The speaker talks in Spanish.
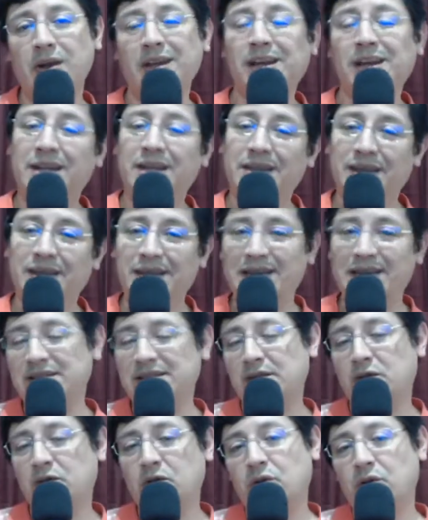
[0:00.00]

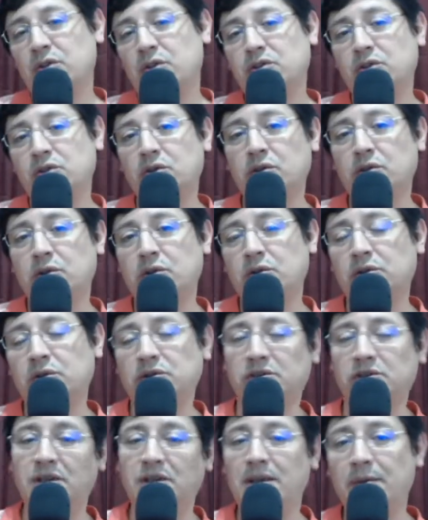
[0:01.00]
nace con
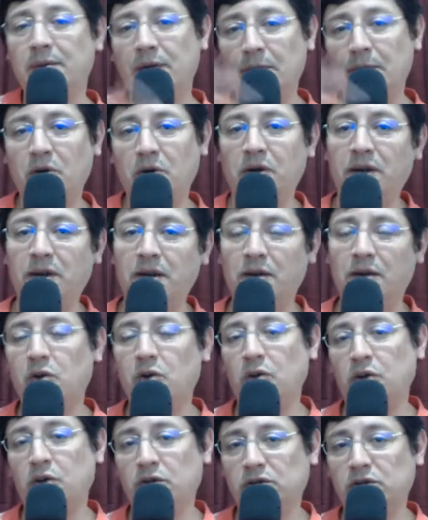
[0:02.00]
nosotros ni va a morir
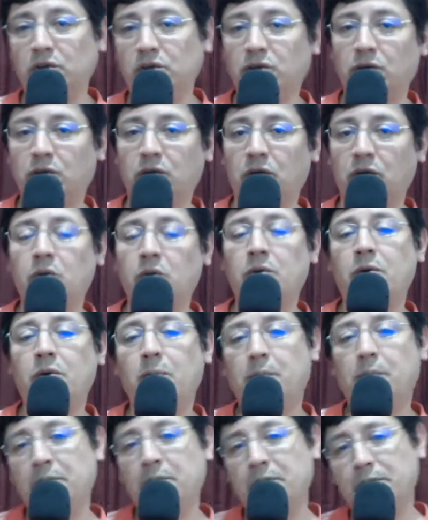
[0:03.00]
con nosotros.
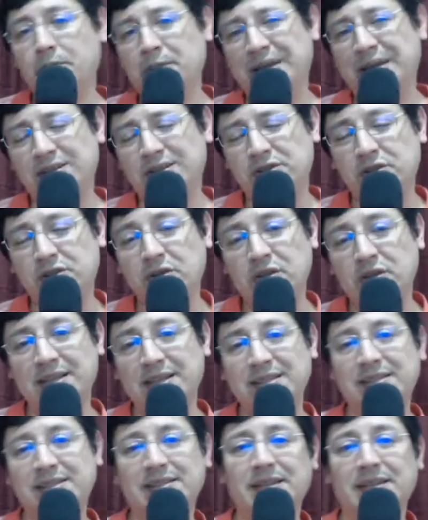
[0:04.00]
Hubo
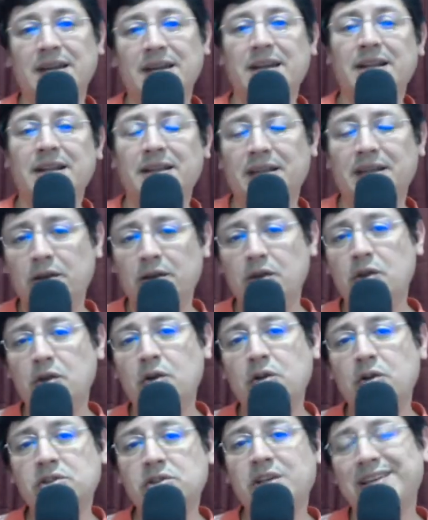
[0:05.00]
personas de
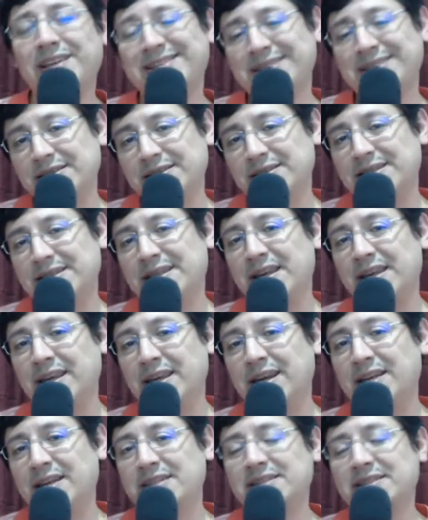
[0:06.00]
Dios
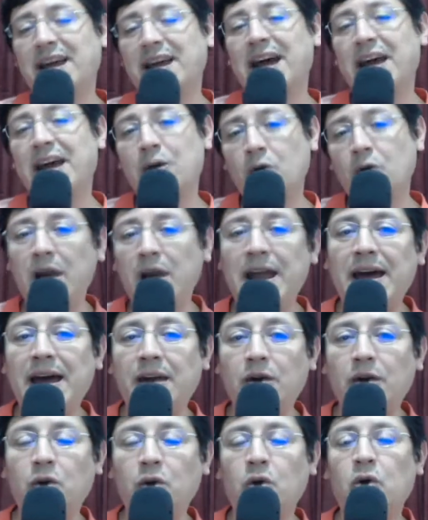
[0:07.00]
sinceras a lo
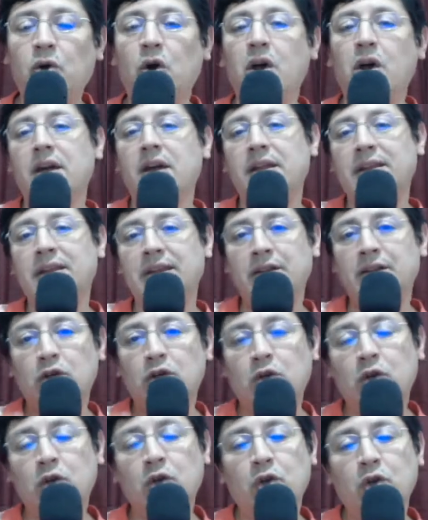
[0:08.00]
largo de
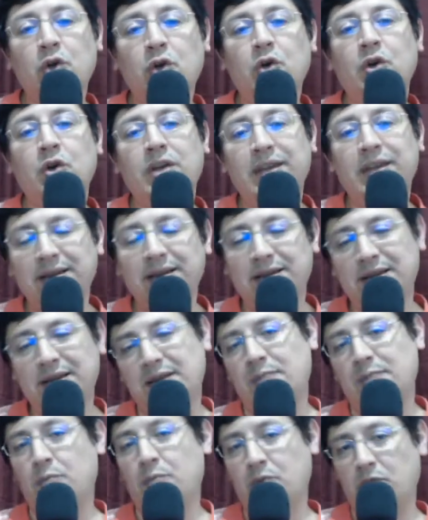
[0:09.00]
todo el
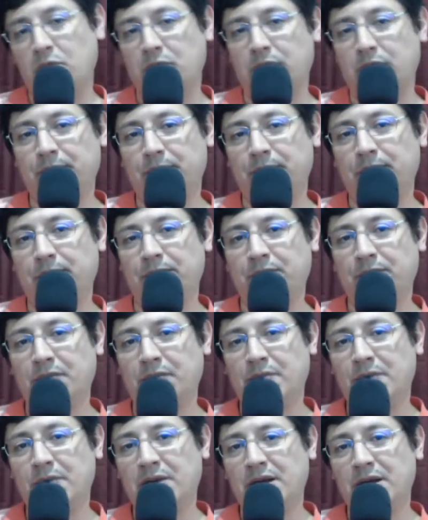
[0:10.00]
tiempo,
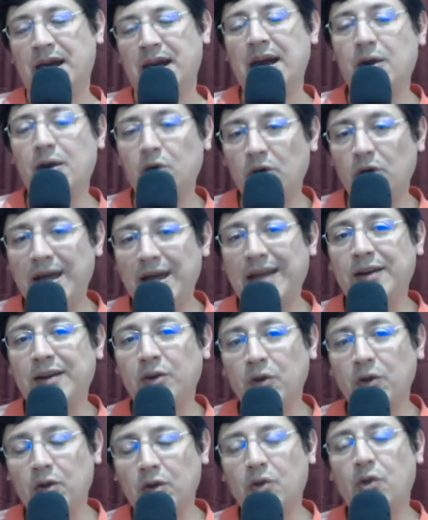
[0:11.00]
a lo
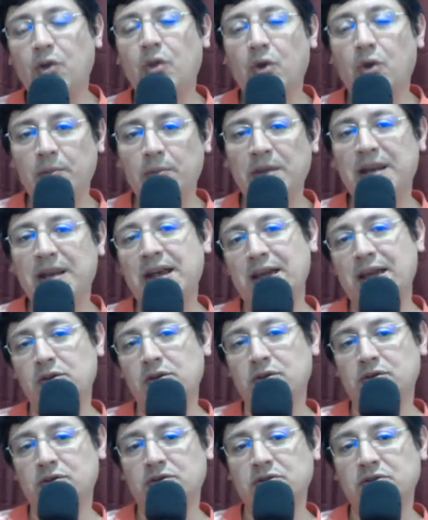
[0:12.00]
largo de los dos mil
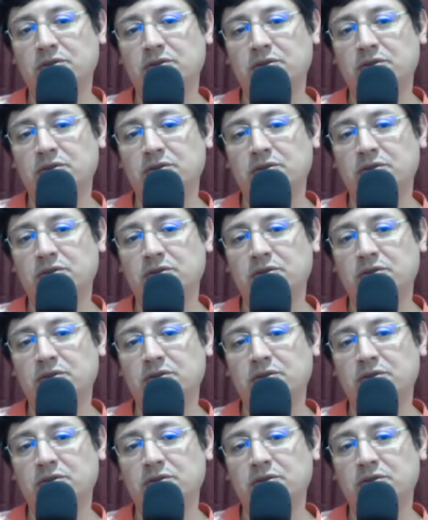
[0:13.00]
años.